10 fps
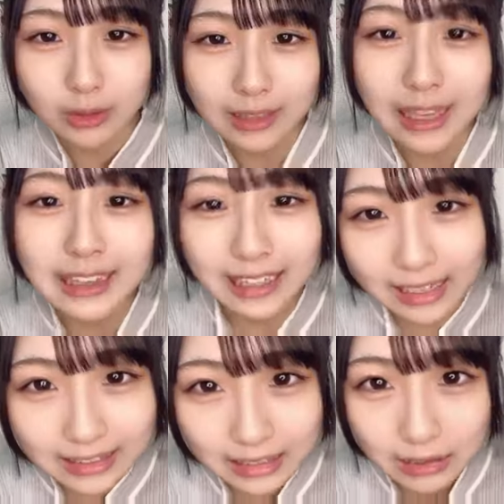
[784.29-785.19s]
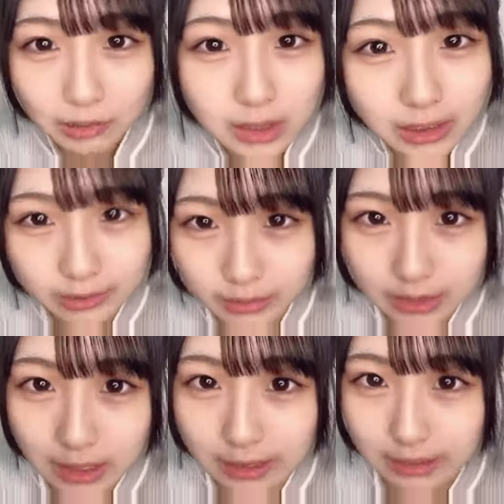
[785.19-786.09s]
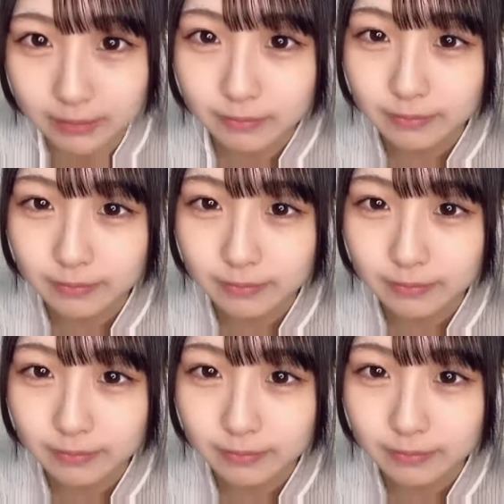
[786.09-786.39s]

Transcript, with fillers: なんて書いてたか教えてください